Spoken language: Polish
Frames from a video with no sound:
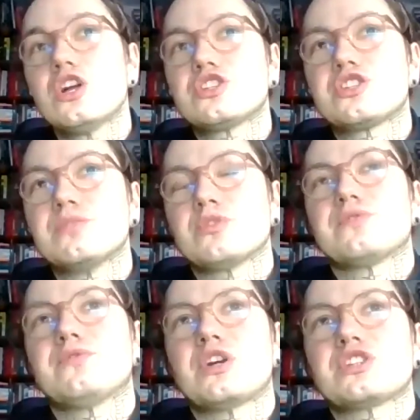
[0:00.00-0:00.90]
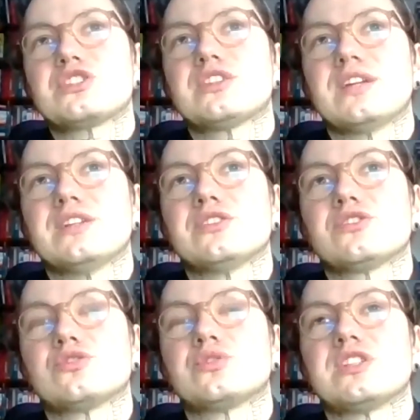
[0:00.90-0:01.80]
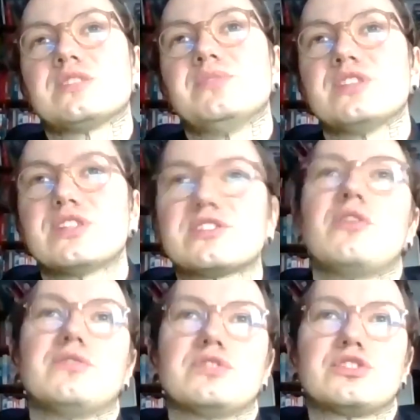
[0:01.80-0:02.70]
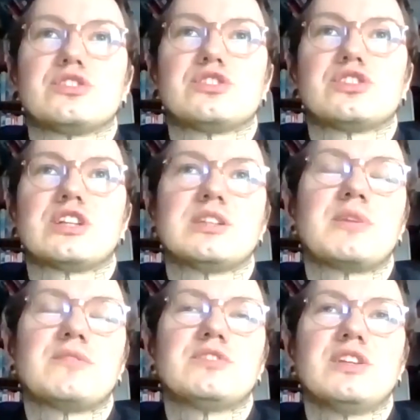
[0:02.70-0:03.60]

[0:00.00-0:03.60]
czy może właśnie ten sukces biznesowy, że, że tak naprawdę